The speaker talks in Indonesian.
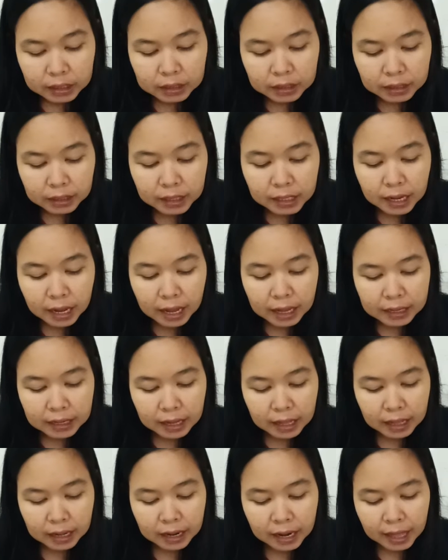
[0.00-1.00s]
Ini
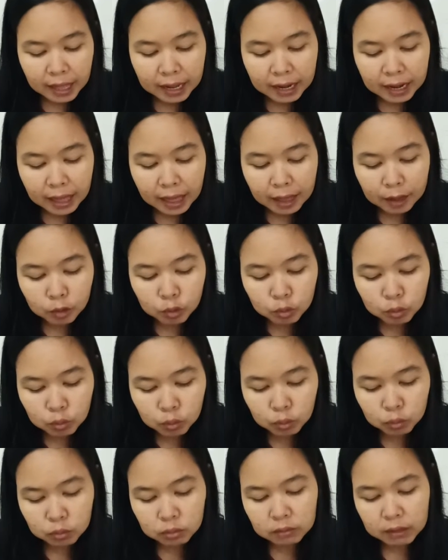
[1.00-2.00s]
adalah
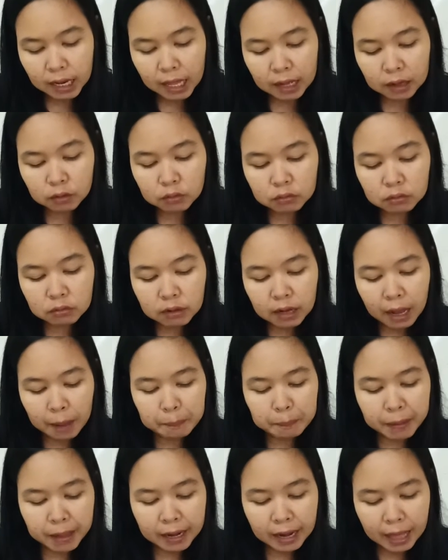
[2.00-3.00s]
lagu, lagu
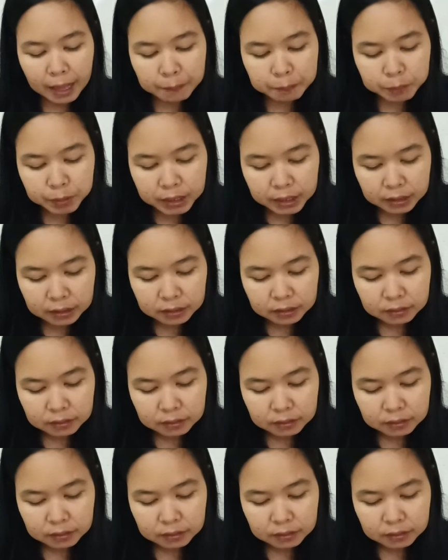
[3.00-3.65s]
kapal api.